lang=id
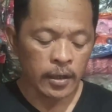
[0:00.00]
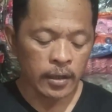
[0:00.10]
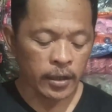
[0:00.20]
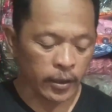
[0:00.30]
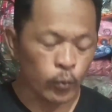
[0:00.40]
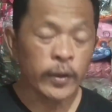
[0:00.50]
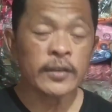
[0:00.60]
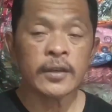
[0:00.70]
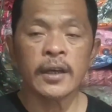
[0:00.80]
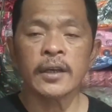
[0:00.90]
eh,
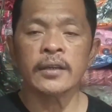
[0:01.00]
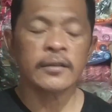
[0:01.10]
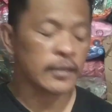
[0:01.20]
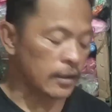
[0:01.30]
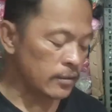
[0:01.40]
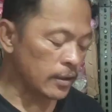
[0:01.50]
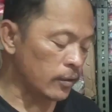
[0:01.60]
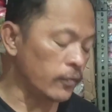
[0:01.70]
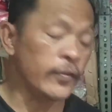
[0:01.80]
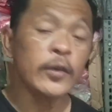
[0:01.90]
request dari salah
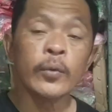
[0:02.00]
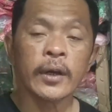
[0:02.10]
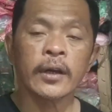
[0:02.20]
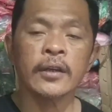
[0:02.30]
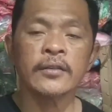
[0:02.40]
satu viewer